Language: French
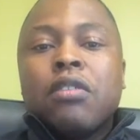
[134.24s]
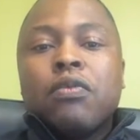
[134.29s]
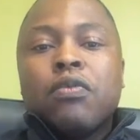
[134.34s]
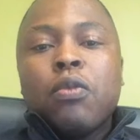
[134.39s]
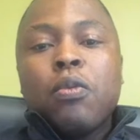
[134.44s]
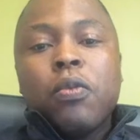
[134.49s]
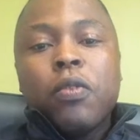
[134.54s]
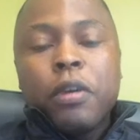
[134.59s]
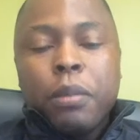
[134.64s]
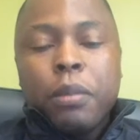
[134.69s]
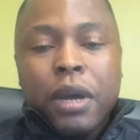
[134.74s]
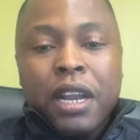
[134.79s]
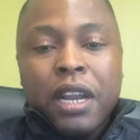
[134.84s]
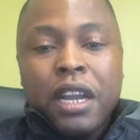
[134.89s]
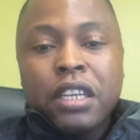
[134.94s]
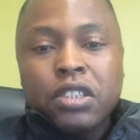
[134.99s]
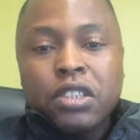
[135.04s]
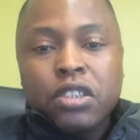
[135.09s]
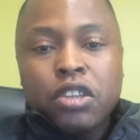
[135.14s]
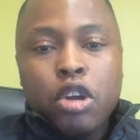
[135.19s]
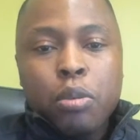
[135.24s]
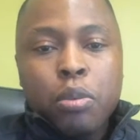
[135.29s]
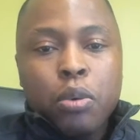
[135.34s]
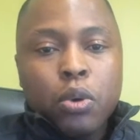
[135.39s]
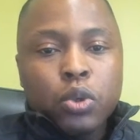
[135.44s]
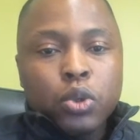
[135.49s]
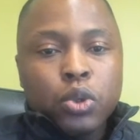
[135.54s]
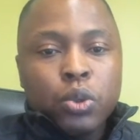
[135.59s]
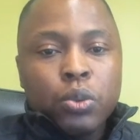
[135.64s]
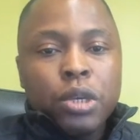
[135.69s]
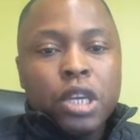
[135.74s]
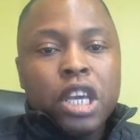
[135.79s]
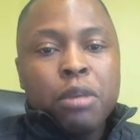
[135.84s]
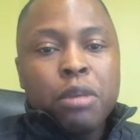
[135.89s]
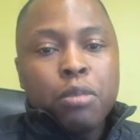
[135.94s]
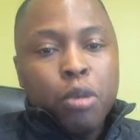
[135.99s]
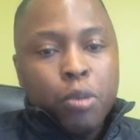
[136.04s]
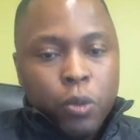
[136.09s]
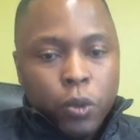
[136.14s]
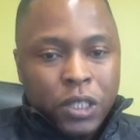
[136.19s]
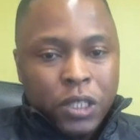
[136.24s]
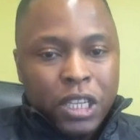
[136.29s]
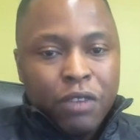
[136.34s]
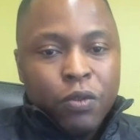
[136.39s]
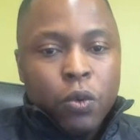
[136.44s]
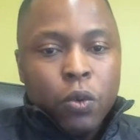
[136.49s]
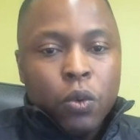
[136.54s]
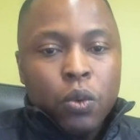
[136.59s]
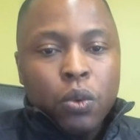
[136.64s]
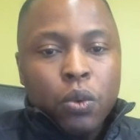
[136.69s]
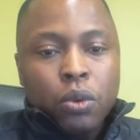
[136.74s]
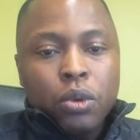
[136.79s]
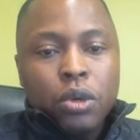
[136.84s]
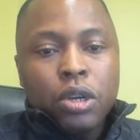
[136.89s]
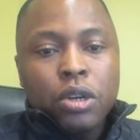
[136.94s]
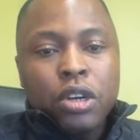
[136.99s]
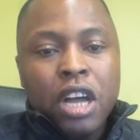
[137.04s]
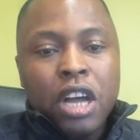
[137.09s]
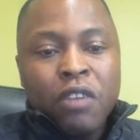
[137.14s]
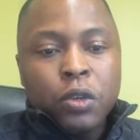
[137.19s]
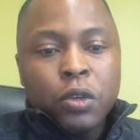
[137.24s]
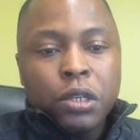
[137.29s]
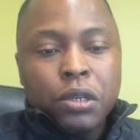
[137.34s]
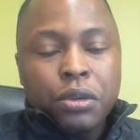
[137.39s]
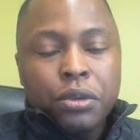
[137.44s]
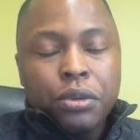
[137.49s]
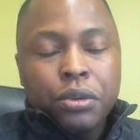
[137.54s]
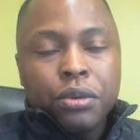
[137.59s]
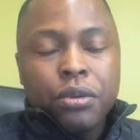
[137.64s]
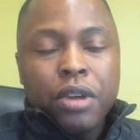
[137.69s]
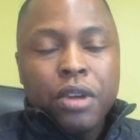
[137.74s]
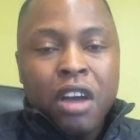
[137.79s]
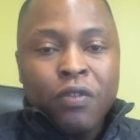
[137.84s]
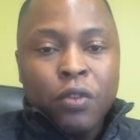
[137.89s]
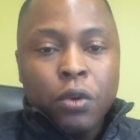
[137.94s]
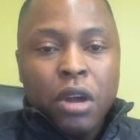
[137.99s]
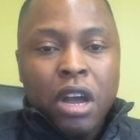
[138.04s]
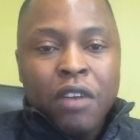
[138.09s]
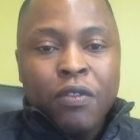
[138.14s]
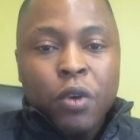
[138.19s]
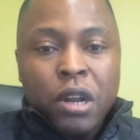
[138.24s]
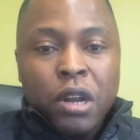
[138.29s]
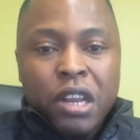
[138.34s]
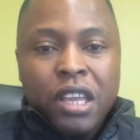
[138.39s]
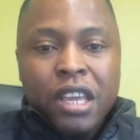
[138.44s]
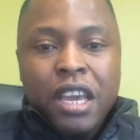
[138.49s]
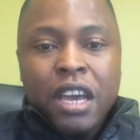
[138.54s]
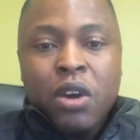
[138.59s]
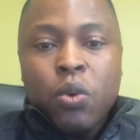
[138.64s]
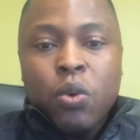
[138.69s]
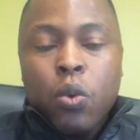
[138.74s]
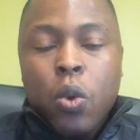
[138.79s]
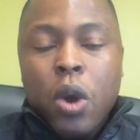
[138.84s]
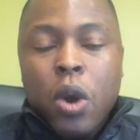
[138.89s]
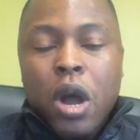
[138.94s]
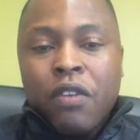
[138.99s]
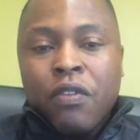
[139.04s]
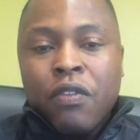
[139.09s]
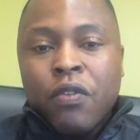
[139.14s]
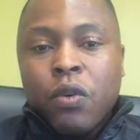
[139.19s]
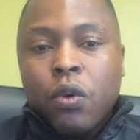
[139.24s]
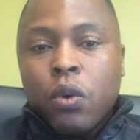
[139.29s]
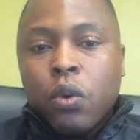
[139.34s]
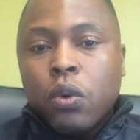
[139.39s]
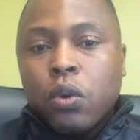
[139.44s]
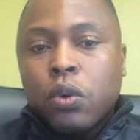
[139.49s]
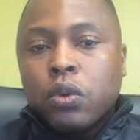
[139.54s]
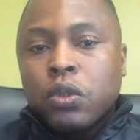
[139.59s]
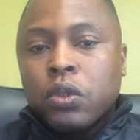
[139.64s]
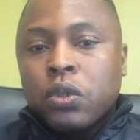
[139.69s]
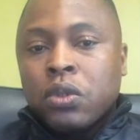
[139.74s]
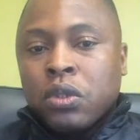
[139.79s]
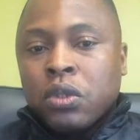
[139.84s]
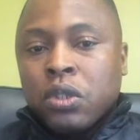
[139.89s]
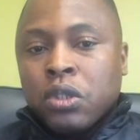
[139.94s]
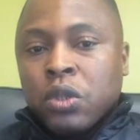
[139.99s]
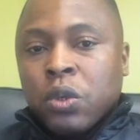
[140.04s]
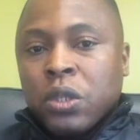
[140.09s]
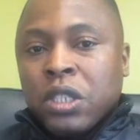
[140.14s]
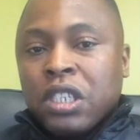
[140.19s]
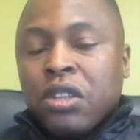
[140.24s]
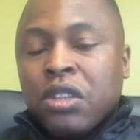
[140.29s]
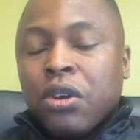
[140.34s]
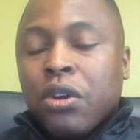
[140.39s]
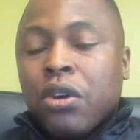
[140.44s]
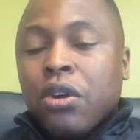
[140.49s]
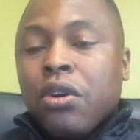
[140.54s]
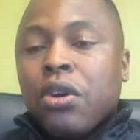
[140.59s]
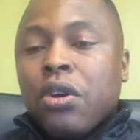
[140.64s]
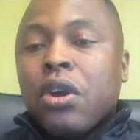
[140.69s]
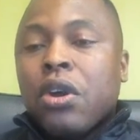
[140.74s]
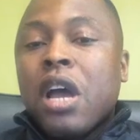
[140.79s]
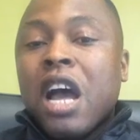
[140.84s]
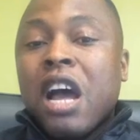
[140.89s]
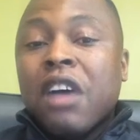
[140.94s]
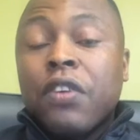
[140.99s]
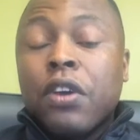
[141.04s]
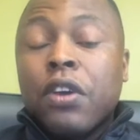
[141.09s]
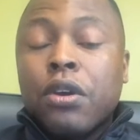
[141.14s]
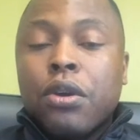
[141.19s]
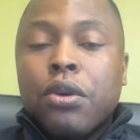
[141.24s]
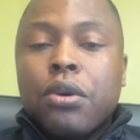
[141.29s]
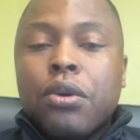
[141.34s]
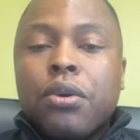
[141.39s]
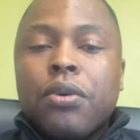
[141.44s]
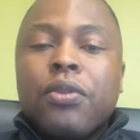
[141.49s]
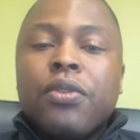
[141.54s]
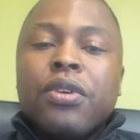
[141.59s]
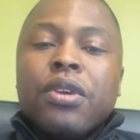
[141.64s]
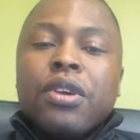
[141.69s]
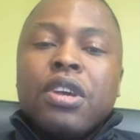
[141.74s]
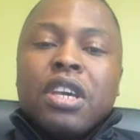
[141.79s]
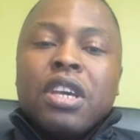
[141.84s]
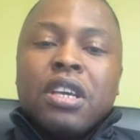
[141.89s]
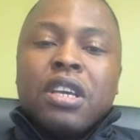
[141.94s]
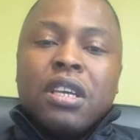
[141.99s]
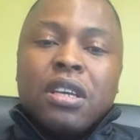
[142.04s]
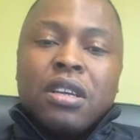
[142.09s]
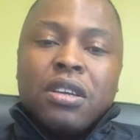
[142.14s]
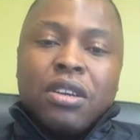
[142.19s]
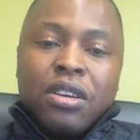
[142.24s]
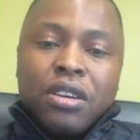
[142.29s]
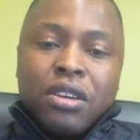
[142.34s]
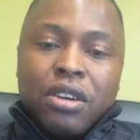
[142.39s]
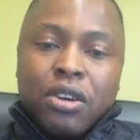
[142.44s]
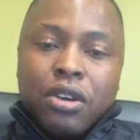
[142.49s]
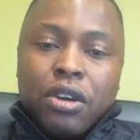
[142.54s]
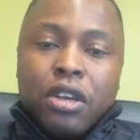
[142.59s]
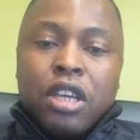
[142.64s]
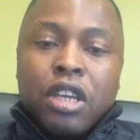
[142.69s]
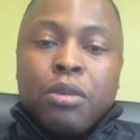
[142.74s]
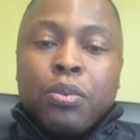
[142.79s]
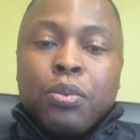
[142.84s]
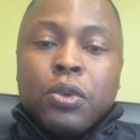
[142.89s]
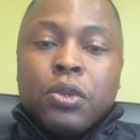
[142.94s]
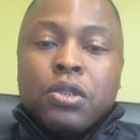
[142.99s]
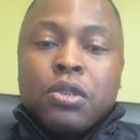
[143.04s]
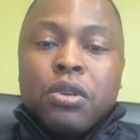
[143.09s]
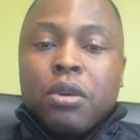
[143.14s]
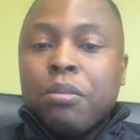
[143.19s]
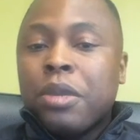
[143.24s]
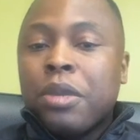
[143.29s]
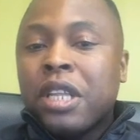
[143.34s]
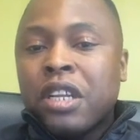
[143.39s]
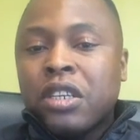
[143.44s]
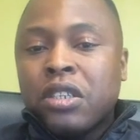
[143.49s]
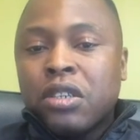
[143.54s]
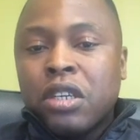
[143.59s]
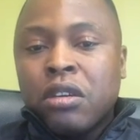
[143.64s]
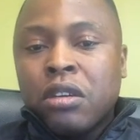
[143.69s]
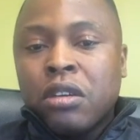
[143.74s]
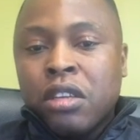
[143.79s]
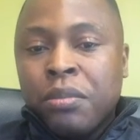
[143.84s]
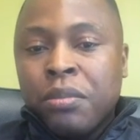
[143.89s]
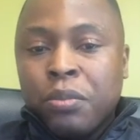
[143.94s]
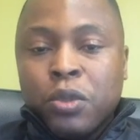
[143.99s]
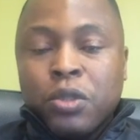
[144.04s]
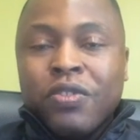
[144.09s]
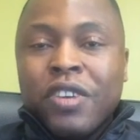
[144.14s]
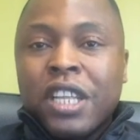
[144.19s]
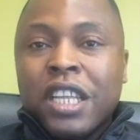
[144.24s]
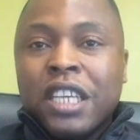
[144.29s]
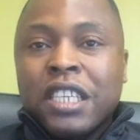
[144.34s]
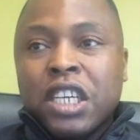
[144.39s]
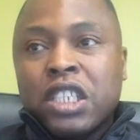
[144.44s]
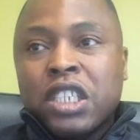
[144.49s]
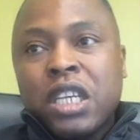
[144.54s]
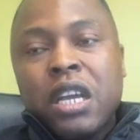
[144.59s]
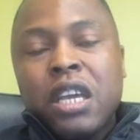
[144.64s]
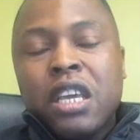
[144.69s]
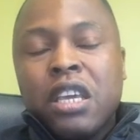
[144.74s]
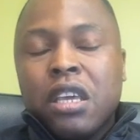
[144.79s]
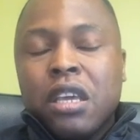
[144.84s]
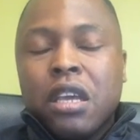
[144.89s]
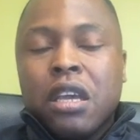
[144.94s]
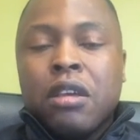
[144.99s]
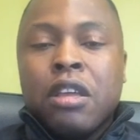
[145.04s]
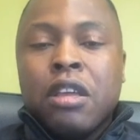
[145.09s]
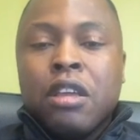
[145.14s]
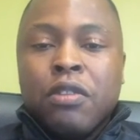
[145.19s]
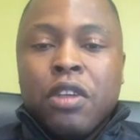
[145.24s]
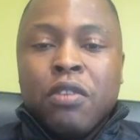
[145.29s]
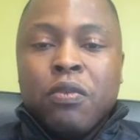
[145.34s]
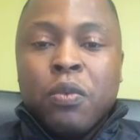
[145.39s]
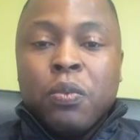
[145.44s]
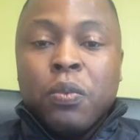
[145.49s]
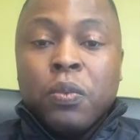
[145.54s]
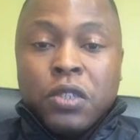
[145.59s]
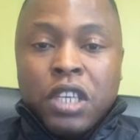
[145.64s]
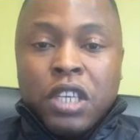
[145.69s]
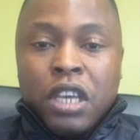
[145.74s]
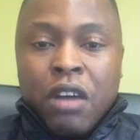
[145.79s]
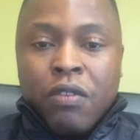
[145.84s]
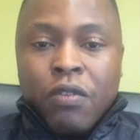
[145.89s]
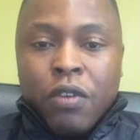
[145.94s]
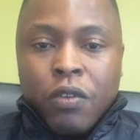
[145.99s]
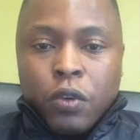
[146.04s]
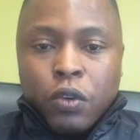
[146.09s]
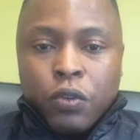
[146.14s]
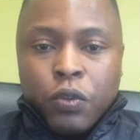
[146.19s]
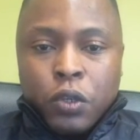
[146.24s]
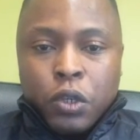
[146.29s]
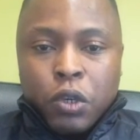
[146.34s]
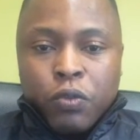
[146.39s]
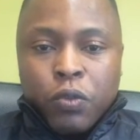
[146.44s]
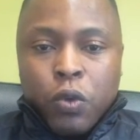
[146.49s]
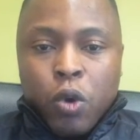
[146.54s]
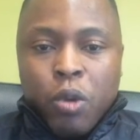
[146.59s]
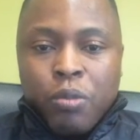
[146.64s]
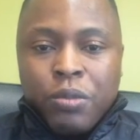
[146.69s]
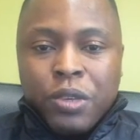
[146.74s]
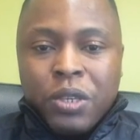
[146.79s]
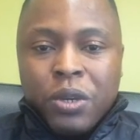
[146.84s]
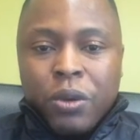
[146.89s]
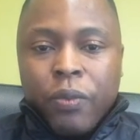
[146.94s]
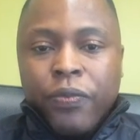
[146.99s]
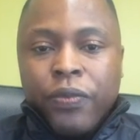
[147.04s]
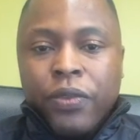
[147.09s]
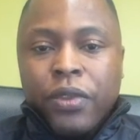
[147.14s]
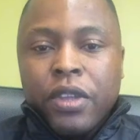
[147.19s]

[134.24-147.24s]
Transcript: vous pouvez prendre la liste de leurs produits et proposer à vos, euh, à votre, à vos, clients ou à vos auditeurs afin que euh, ils puissent peut-être, ils puissent faire des achats et, et, et, vous puissiez avoir votre vos commissions.